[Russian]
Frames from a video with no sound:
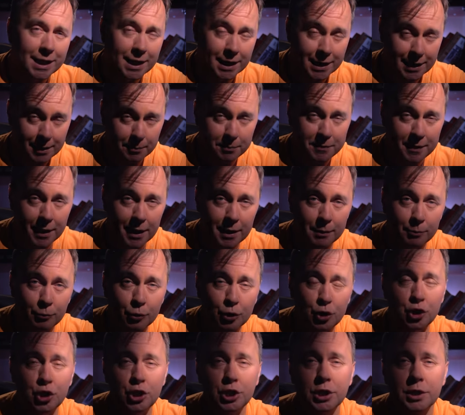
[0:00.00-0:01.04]
я так и написала,
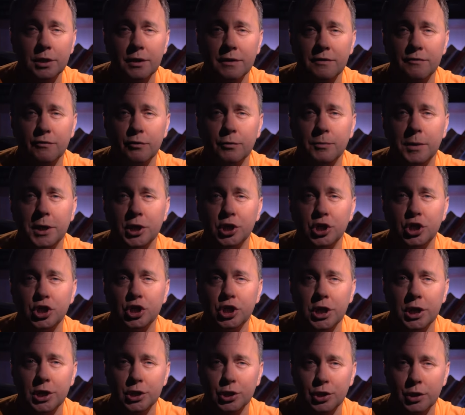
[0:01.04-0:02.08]
мужчина с двумя
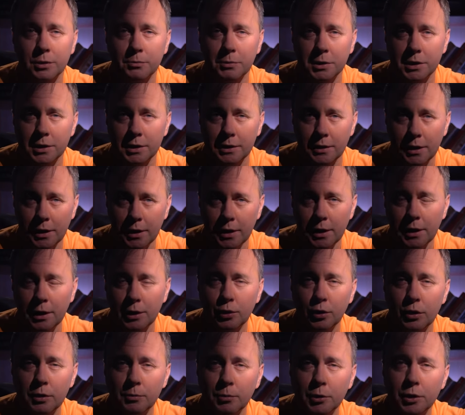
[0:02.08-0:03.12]
«щ», чтобы
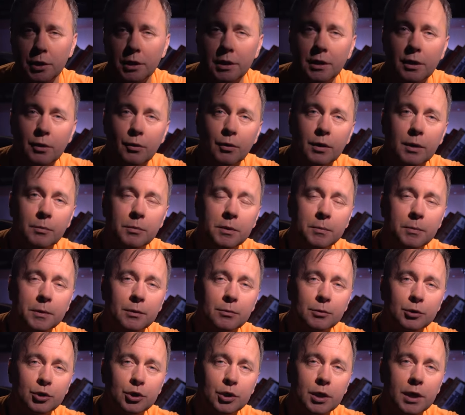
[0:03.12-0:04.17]
кто-нибудь ненароком не
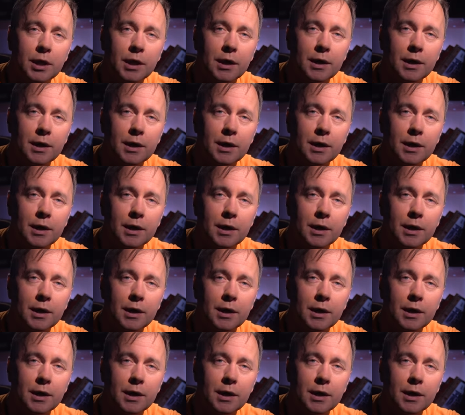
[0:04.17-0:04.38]
подумал, что я